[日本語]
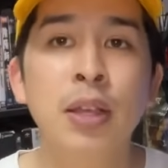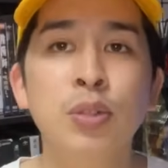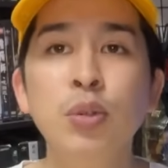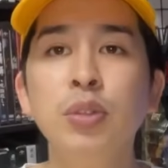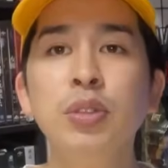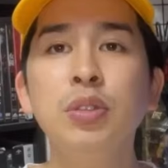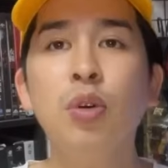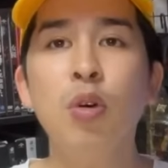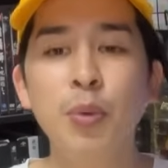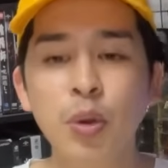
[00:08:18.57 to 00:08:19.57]
そういう、
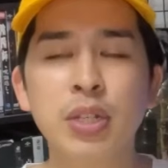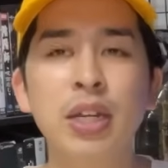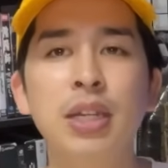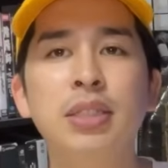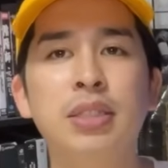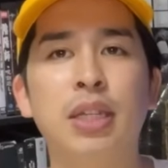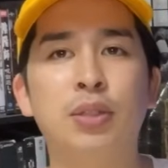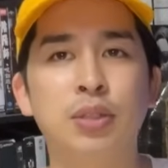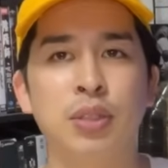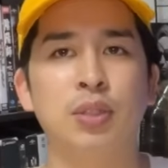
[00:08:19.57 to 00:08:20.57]
こう、描写になってい
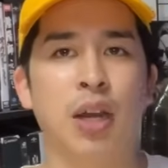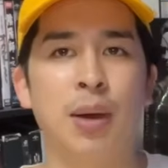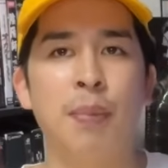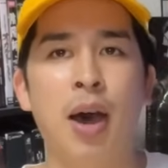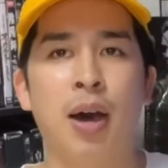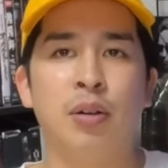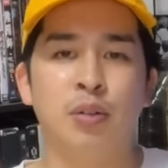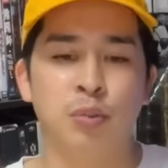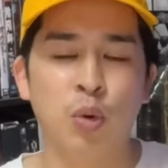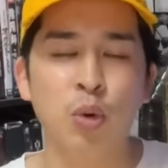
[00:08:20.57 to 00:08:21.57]
るっていうのが、ま
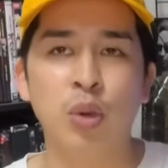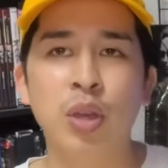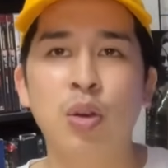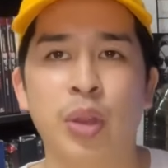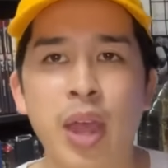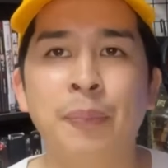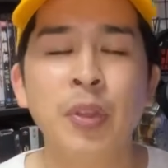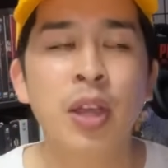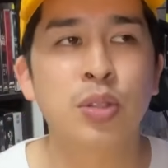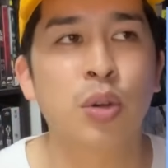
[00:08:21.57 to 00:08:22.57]
あ、もう一個ね、
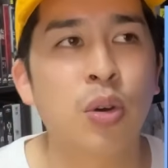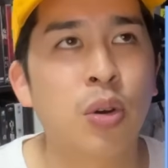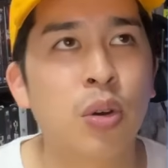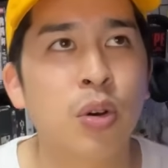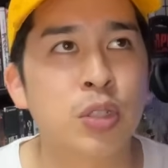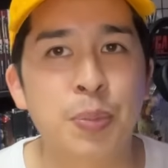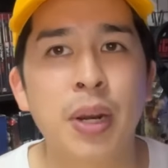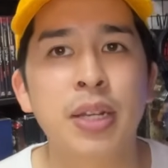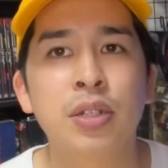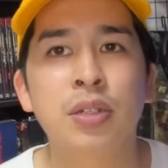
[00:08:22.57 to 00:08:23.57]
その、素晴
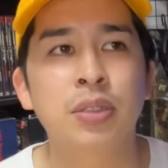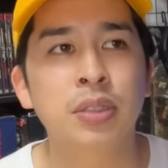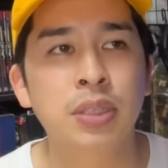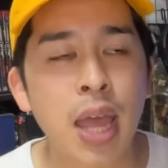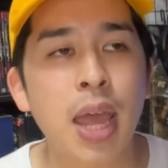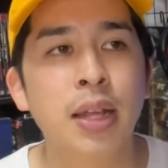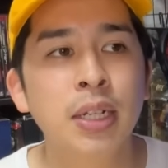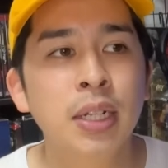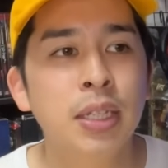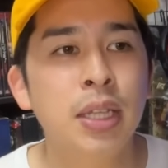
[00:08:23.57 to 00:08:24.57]
らしくって、
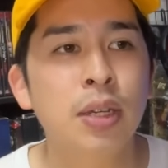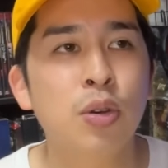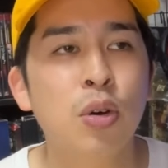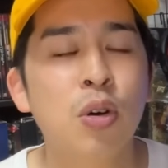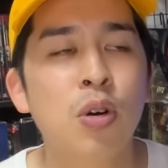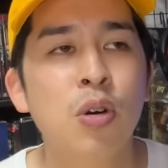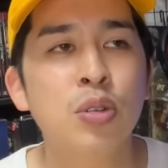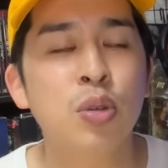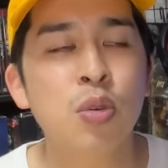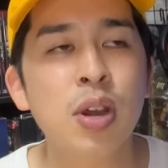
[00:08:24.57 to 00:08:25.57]
で、こ
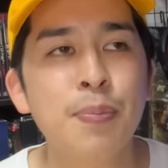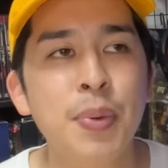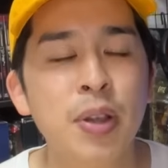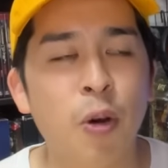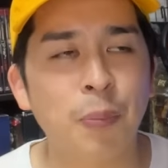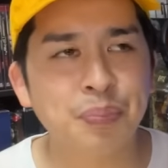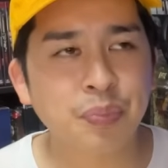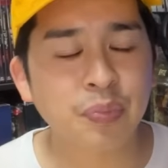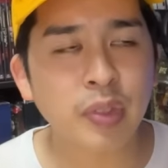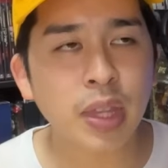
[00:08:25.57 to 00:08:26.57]
う、そこがやっぱりこう、
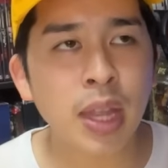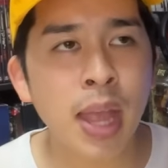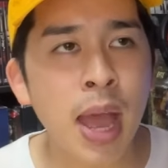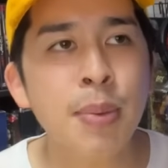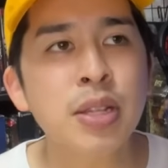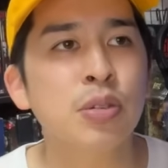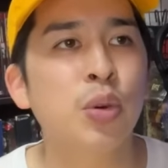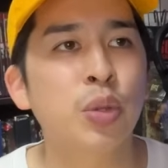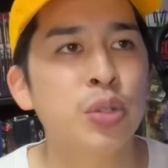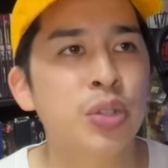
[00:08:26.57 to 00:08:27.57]
あまず
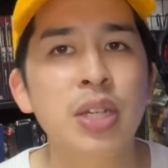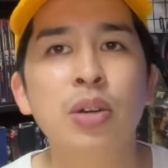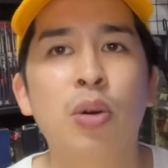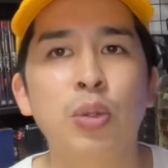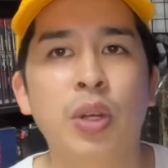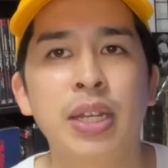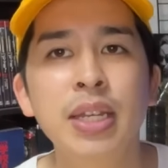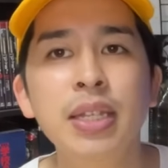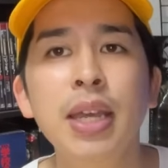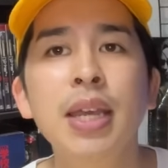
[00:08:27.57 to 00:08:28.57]
この主人公というか
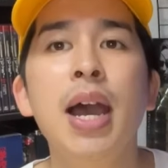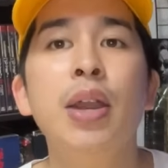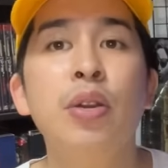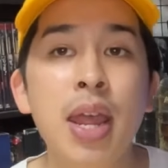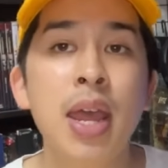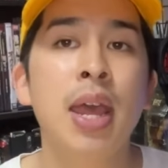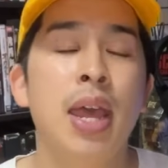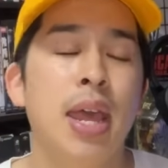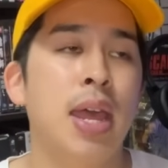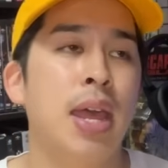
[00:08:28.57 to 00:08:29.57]
人間側のね、
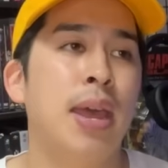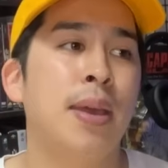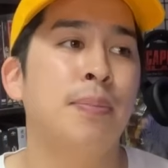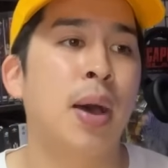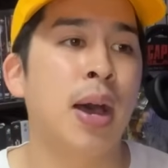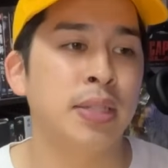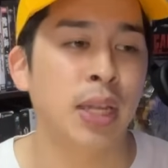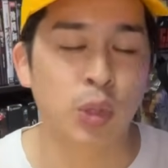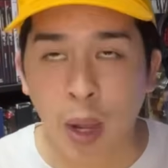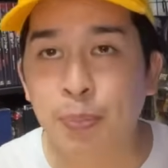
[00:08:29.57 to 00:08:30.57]
えー、まあ、
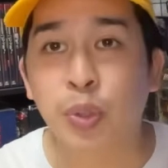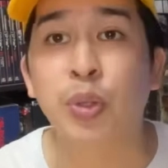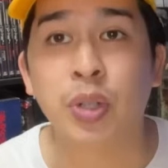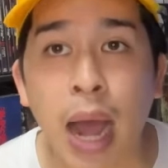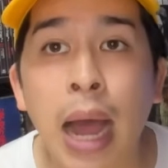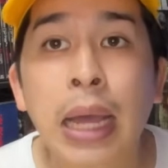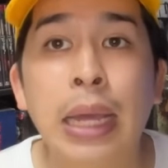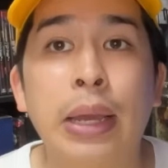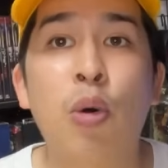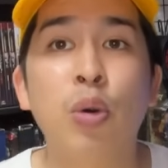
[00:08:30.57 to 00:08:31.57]
セットアップというか、
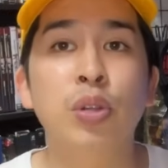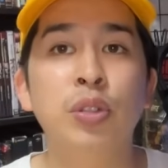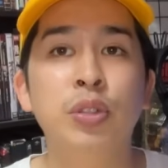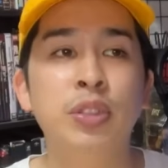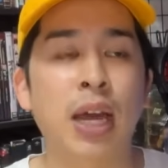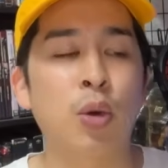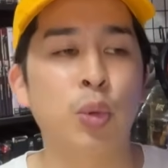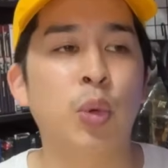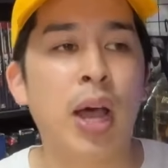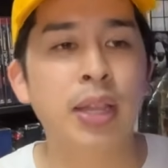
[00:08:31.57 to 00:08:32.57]
えー、こういう風なこ
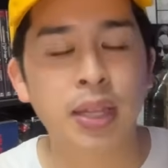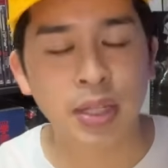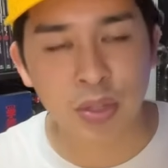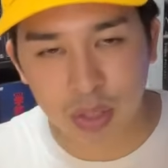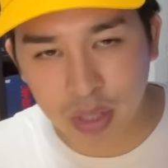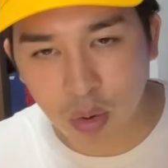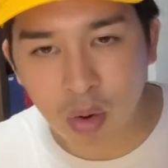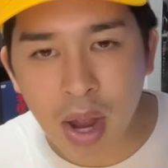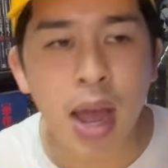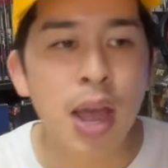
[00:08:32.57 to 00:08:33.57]
とがあった主人
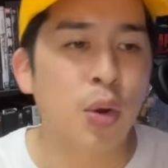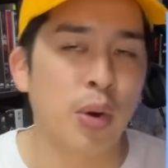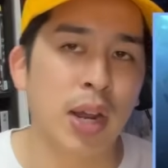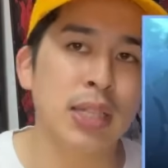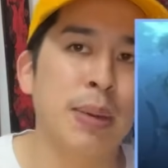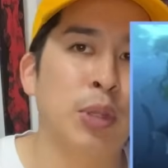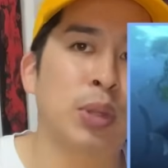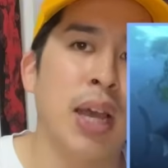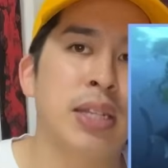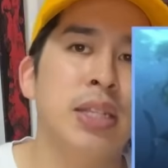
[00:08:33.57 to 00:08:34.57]
公が、これからサメと
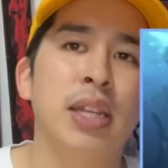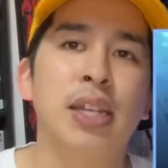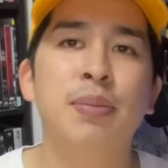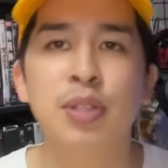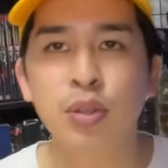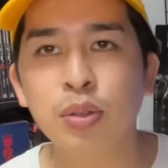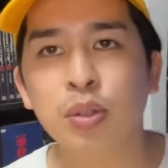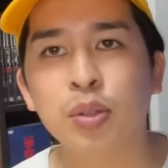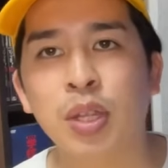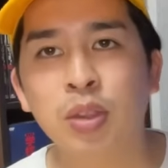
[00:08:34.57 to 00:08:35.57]
対峙していきますよっ
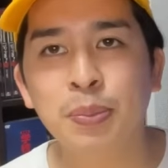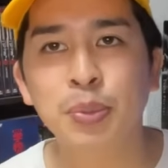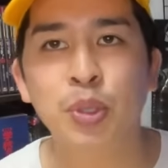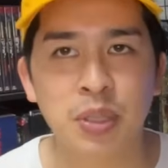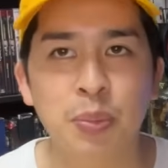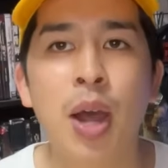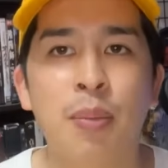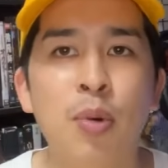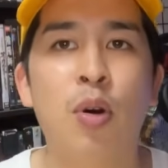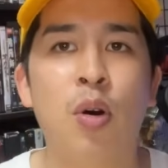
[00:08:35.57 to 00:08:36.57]
ていうセットアップとしてまあ
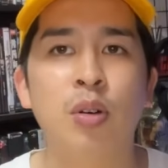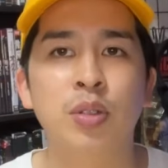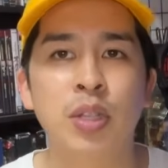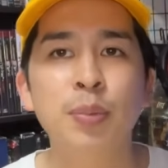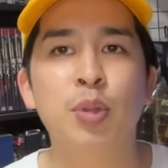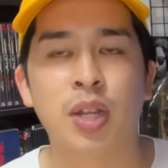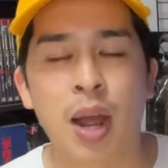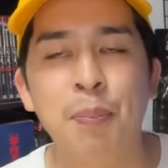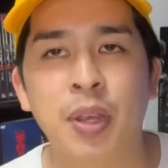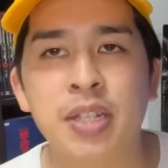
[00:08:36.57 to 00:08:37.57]
もう、つかみとして
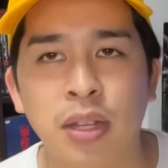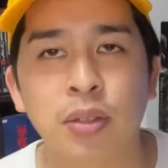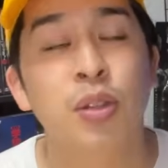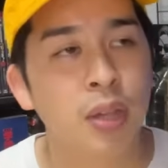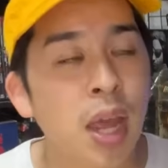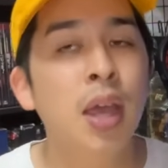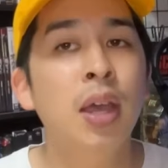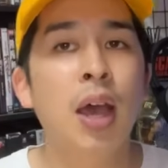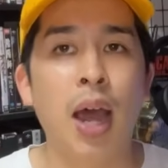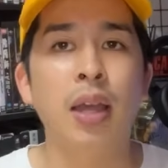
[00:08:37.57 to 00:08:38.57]
完璧じゃんっていうね。
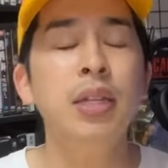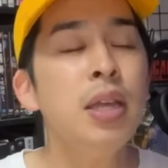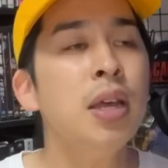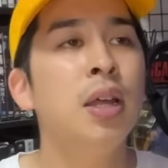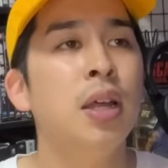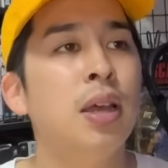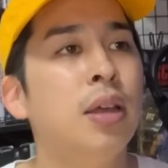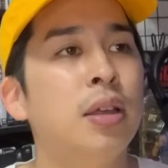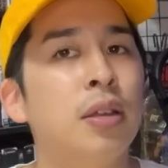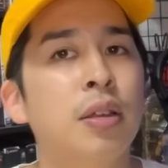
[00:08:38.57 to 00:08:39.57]
はい。で、
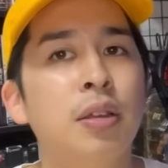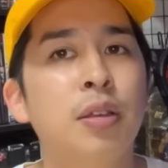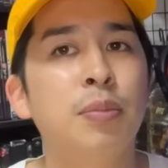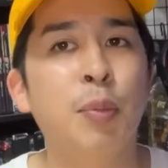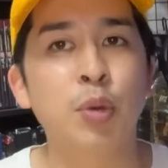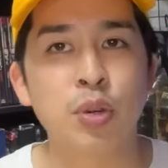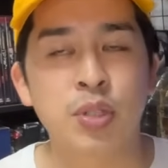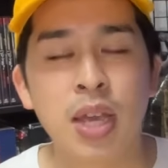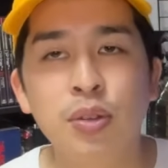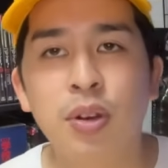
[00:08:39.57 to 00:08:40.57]
えー、まあもちろん
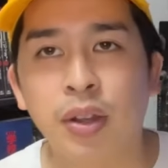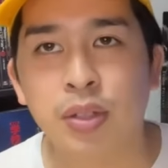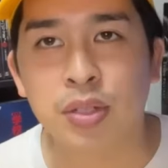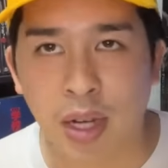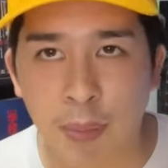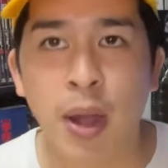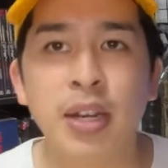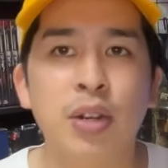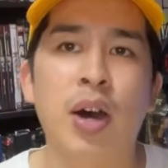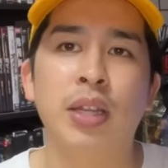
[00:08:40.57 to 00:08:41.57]
セーヌ川ですから、
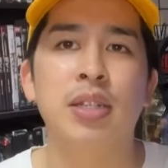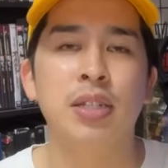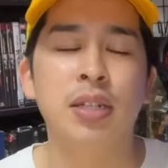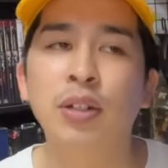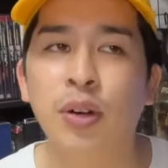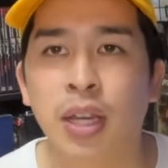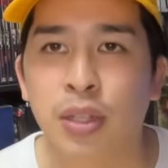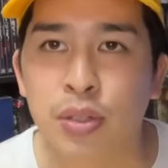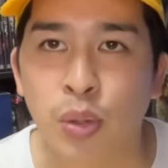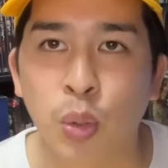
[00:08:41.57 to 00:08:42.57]
パリの話になるわけ
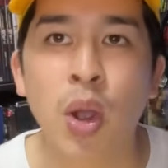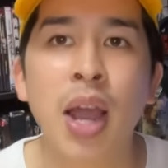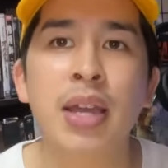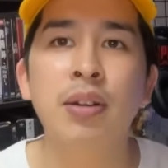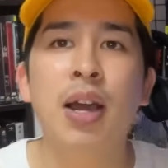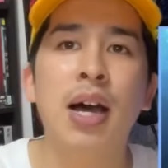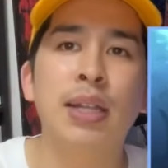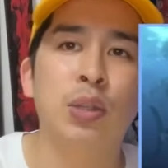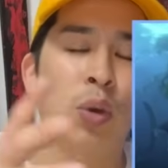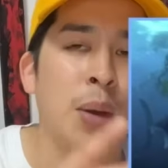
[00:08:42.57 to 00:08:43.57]
ですよ。都会に
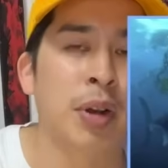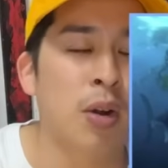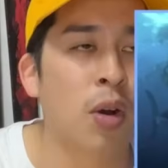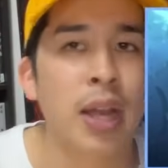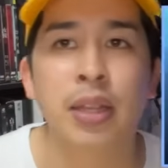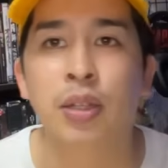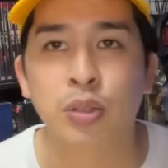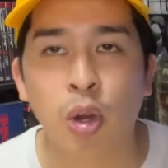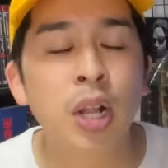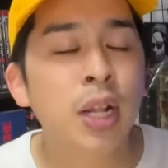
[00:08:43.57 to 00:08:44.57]
ガーッとカメラが入ってい
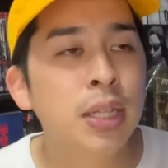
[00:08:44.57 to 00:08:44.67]
くと。